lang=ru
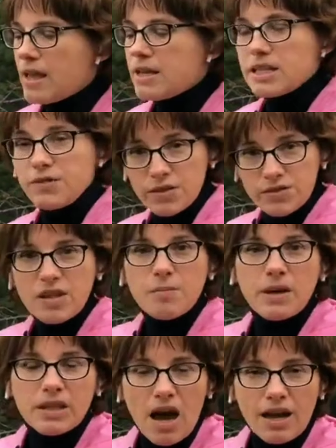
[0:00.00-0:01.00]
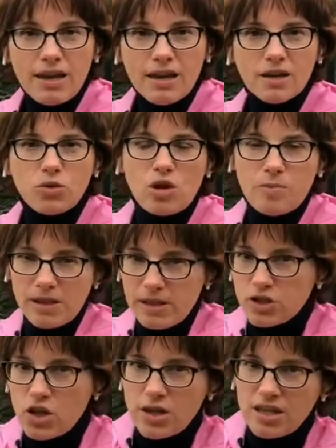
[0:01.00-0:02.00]
Соответственно, монахи, которые
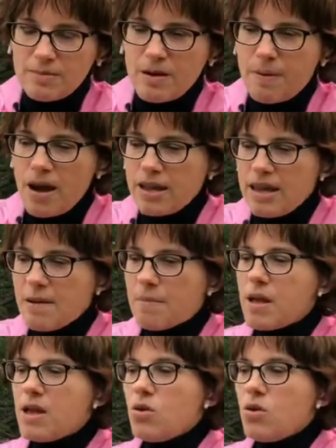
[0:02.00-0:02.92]
принадлежат к этим епархиям,